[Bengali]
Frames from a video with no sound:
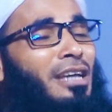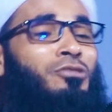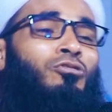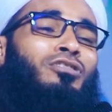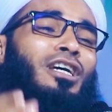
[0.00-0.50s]
এই
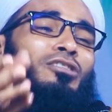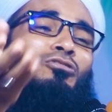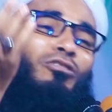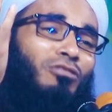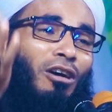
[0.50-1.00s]
দোষের
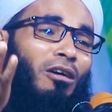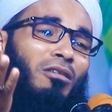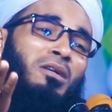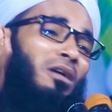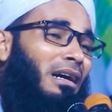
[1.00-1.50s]
জন্য
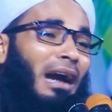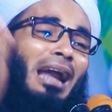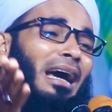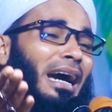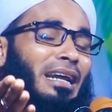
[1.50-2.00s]

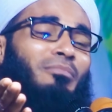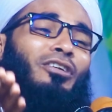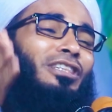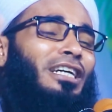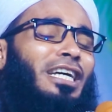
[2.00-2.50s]
কারাগারের
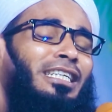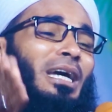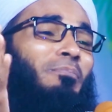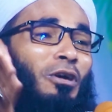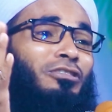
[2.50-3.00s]
মধ্যে
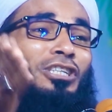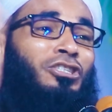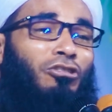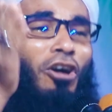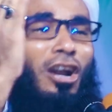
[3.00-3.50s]
নিক্ষেপ
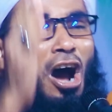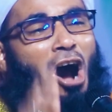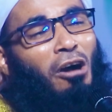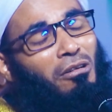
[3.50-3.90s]
করতেছো করো